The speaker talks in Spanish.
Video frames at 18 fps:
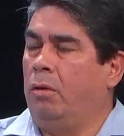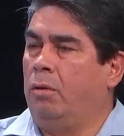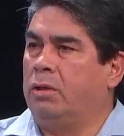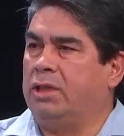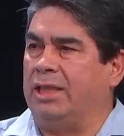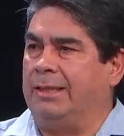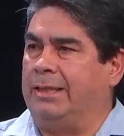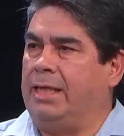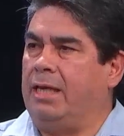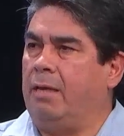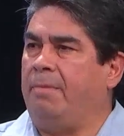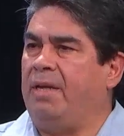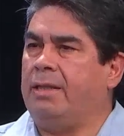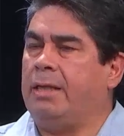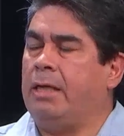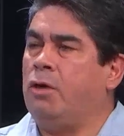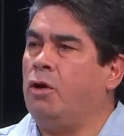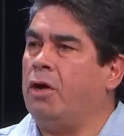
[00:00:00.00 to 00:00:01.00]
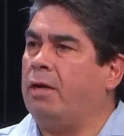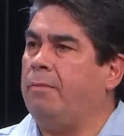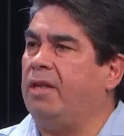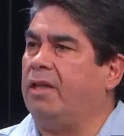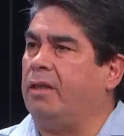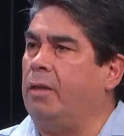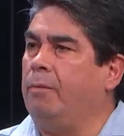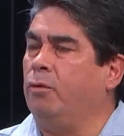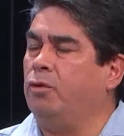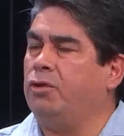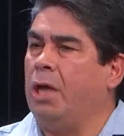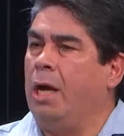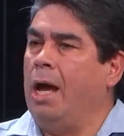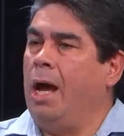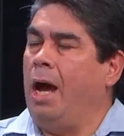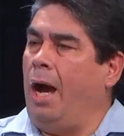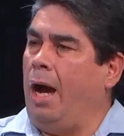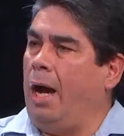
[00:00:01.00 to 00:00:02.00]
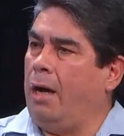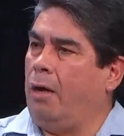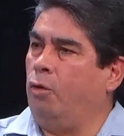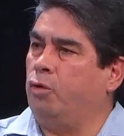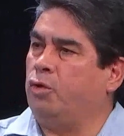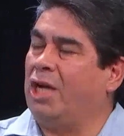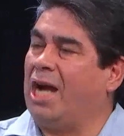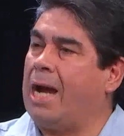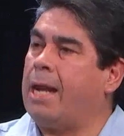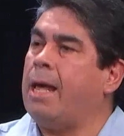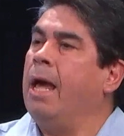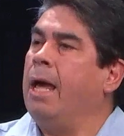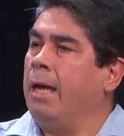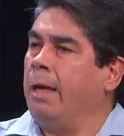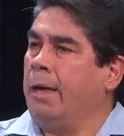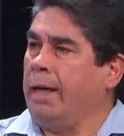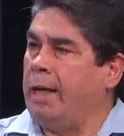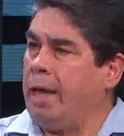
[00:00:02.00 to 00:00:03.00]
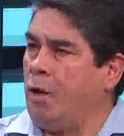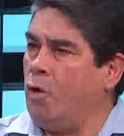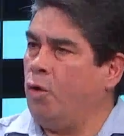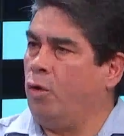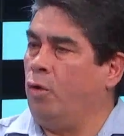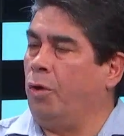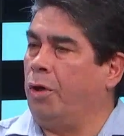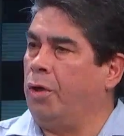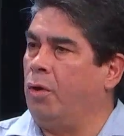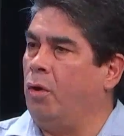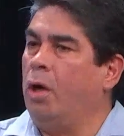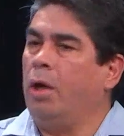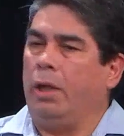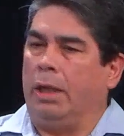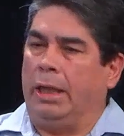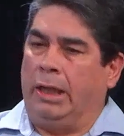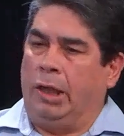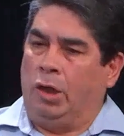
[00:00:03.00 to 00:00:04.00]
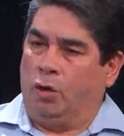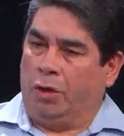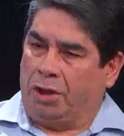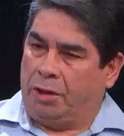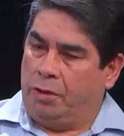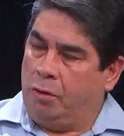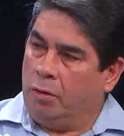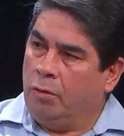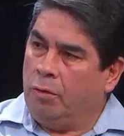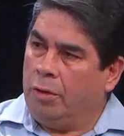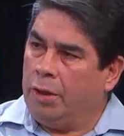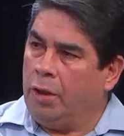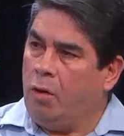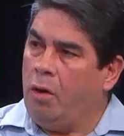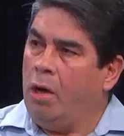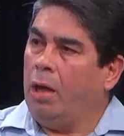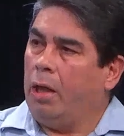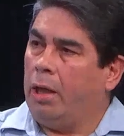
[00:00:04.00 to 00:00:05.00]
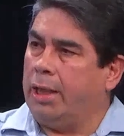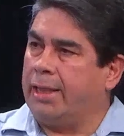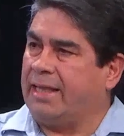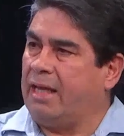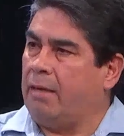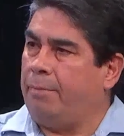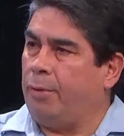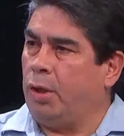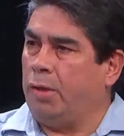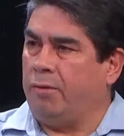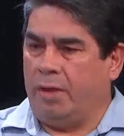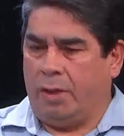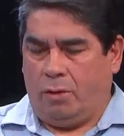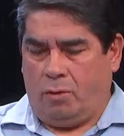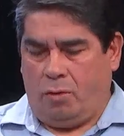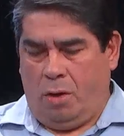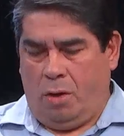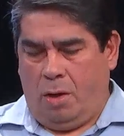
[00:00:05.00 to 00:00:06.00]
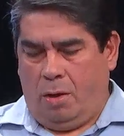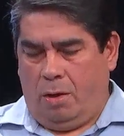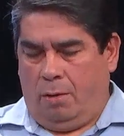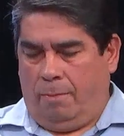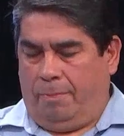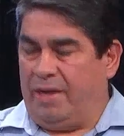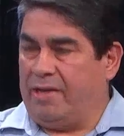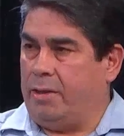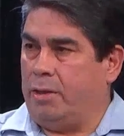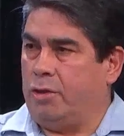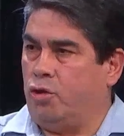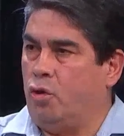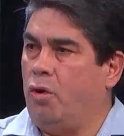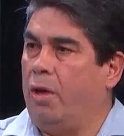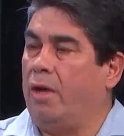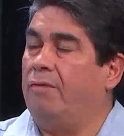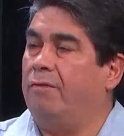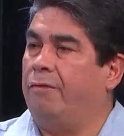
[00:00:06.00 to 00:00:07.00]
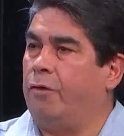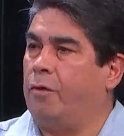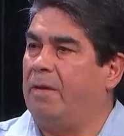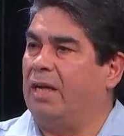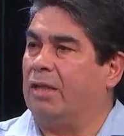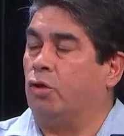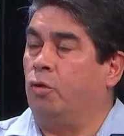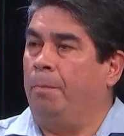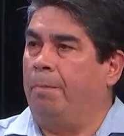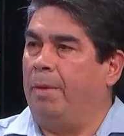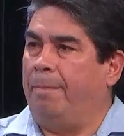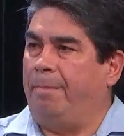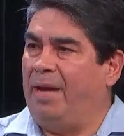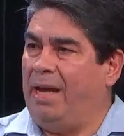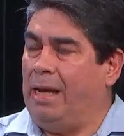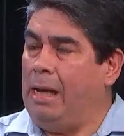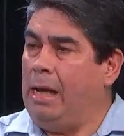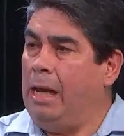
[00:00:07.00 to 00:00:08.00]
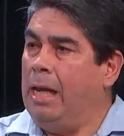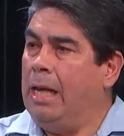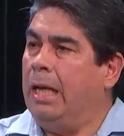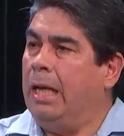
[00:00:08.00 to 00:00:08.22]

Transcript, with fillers: sencillamente nos remitimos a juzgar qué ocurrió. Y lo que ocurrió está prohibido. Presentó en formato papel